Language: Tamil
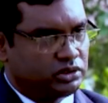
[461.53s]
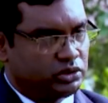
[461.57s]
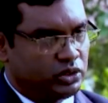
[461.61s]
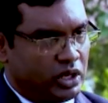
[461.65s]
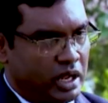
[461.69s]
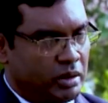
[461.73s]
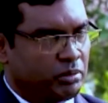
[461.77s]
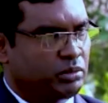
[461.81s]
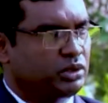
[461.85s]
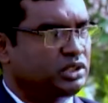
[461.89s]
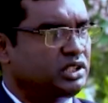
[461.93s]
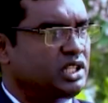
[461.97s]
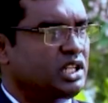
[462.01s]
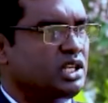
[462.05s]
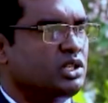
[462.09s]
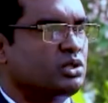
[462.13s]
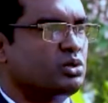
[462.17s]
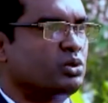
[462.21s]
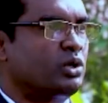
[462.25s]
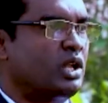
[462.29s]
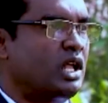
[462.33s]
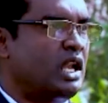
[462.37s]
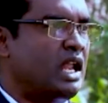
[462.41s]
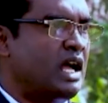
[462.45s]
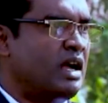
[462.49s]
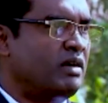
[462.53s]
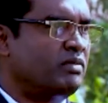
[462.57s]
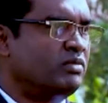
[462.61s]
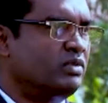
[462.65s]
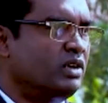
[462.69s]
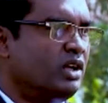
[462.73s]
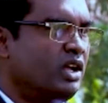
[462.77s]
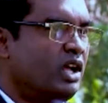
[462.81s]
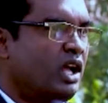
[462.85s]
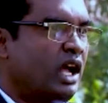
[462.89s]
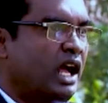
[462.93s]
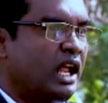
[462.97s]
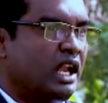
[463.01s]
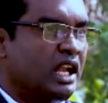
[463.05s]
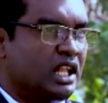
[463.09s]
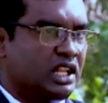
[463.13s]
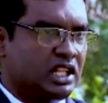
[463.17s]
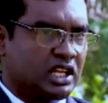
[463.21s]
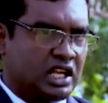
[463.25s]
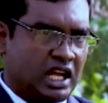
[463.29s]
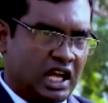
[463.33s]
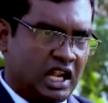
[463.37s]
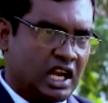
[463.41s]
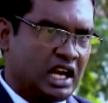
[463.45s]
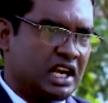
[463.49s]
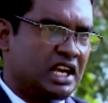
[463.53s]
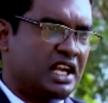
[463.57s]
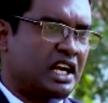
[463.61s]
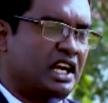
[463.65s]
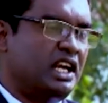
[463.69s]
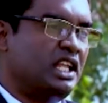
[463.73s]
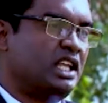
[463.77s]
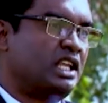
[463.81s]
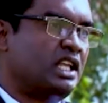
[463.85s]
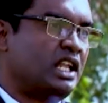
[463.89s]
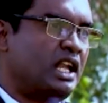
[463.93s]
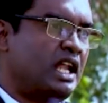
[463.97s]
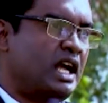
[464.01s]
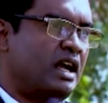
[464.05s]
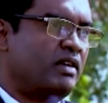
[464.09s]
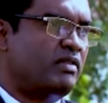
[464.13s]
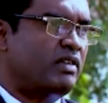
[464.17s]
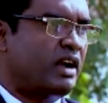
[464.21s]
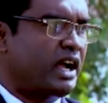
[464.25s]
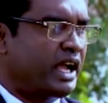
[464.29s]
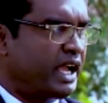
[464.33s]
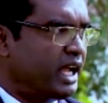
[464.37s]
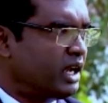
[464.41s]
நுழம்புத்திரி சுடலாம் அல்லது கரண்ட் அடிக்கலாம்